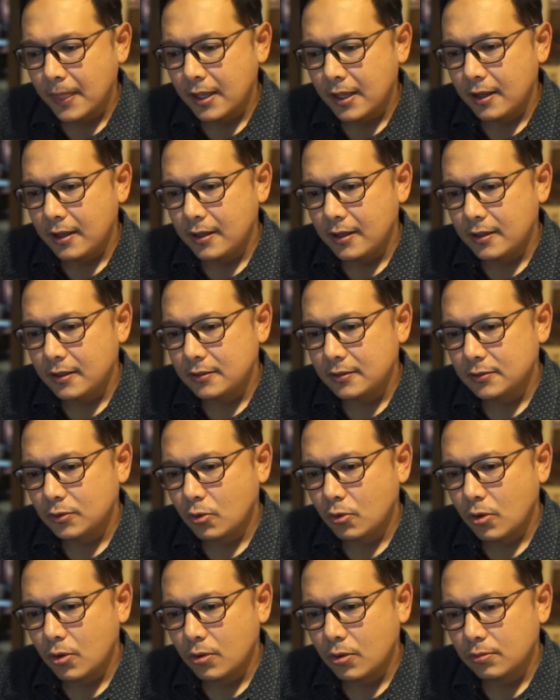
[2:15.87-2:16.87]
Eh,
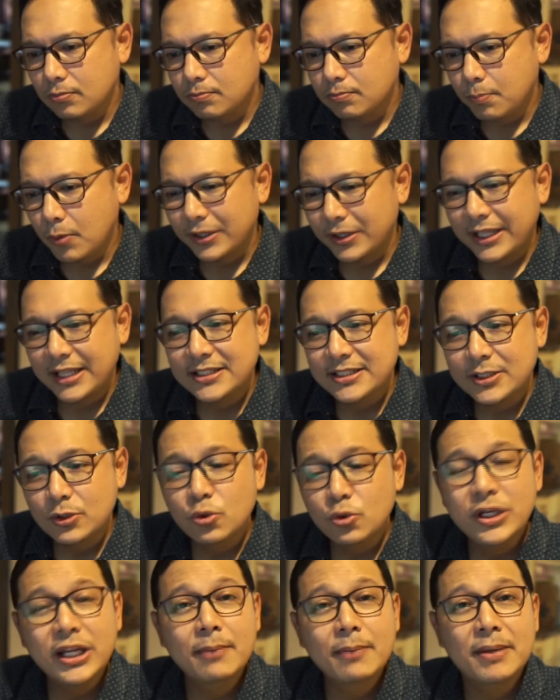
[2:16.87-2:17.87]
potensi
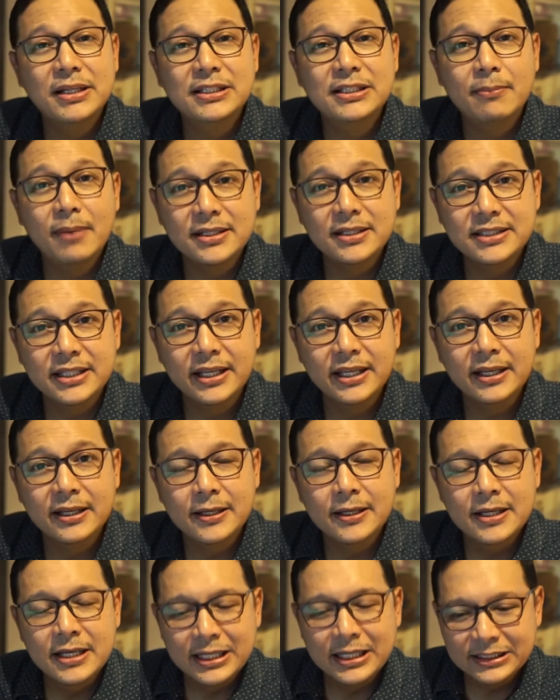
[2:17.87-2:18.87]
unik masing-masing.
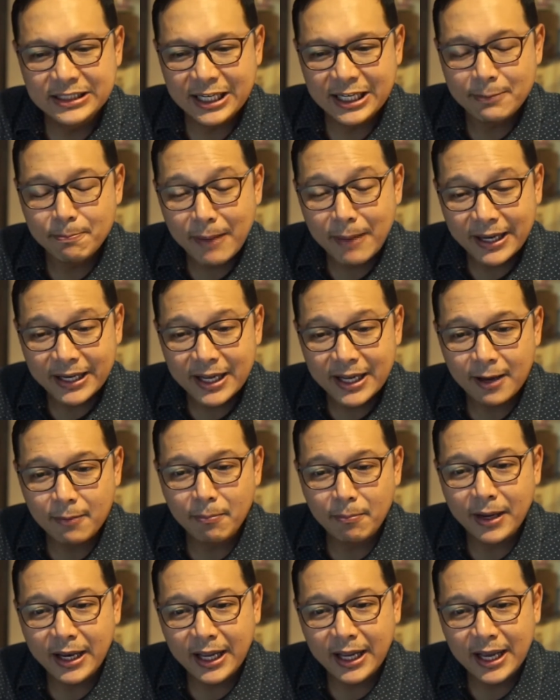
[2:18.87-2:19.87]
Daripada
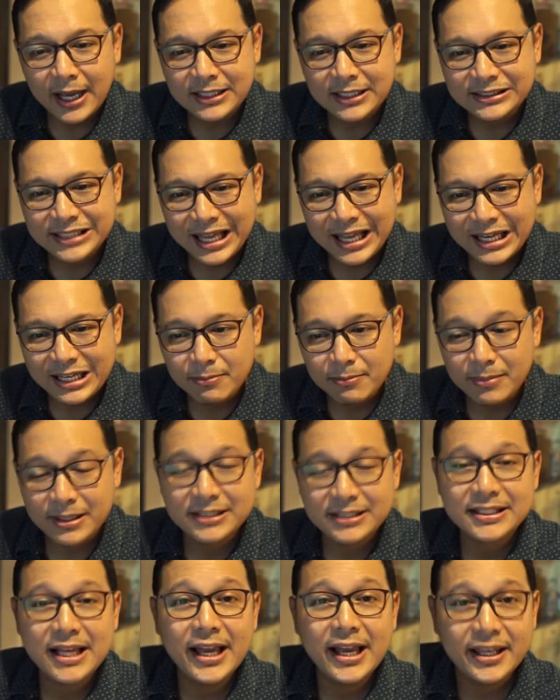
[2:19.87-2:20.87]
mereka saling
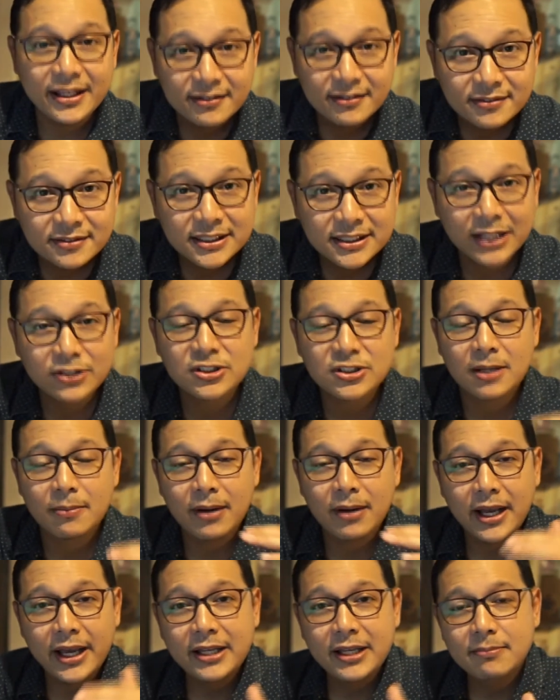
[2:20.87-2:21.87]
bersaing satu sama
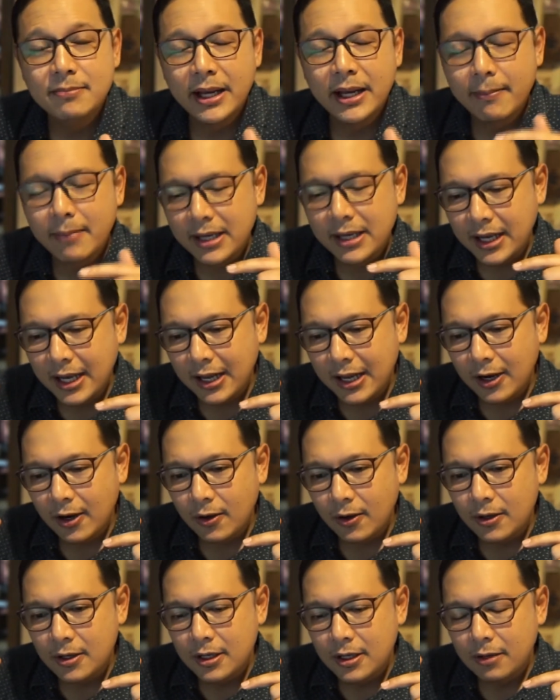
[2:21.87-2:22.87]
lain, bagaimana kalau
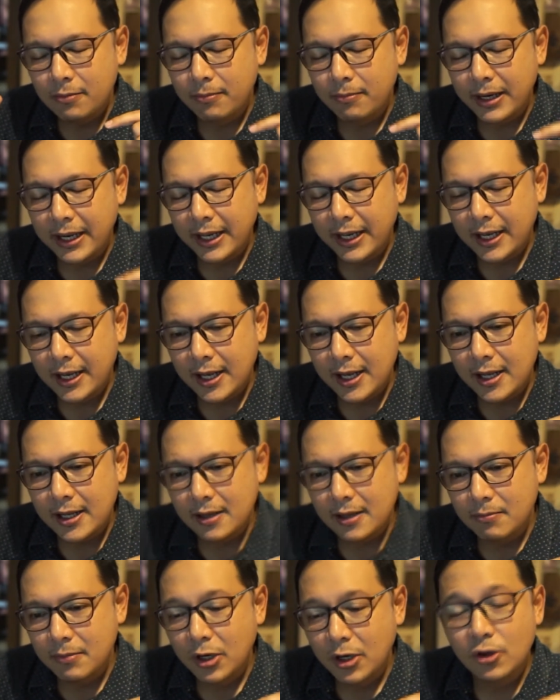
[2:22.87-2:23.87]
mereka
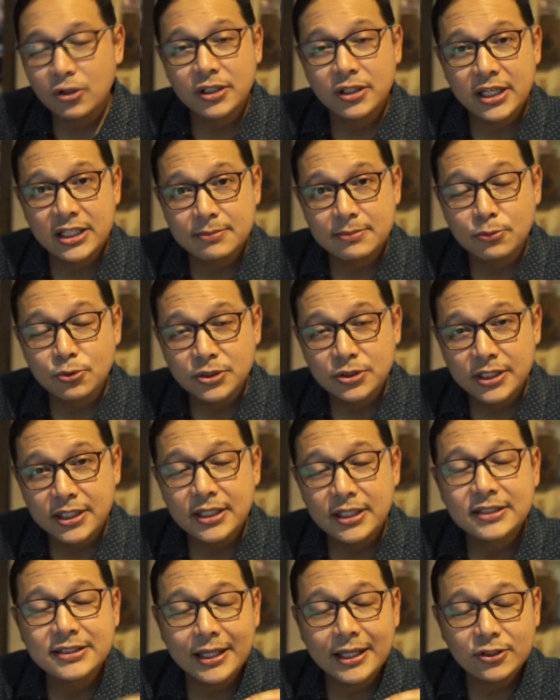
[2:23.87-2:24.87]
berkontribusi
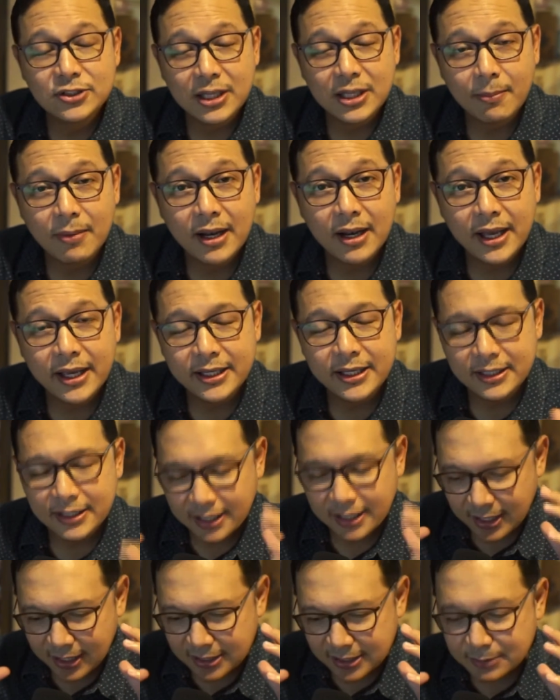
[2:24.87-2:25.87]
satu sama lain?
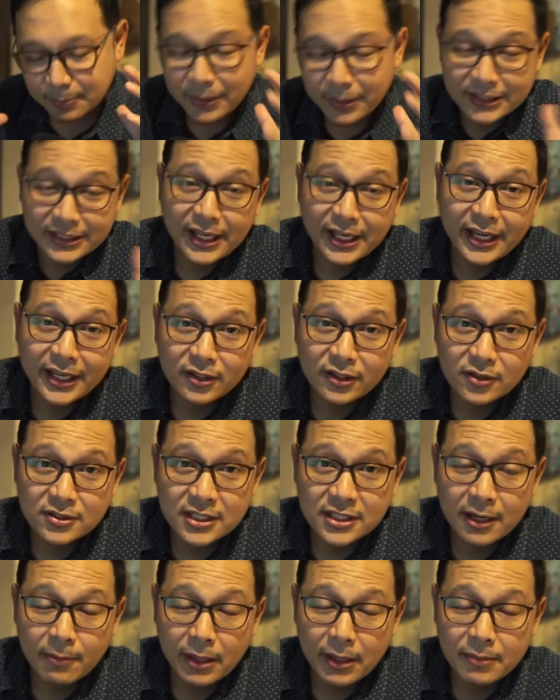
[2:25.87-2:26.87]
Karena seperti yang kita
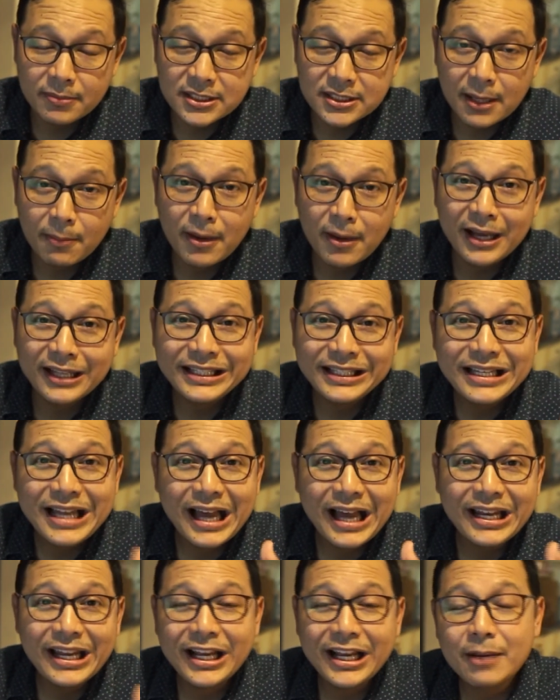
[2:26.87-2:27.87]
sudah dapat bersama, tidak
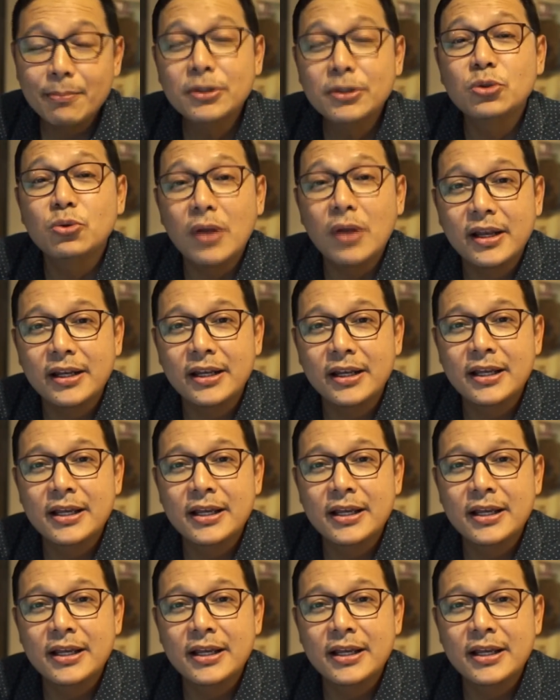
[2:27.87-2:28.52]
ada yang kebetulan.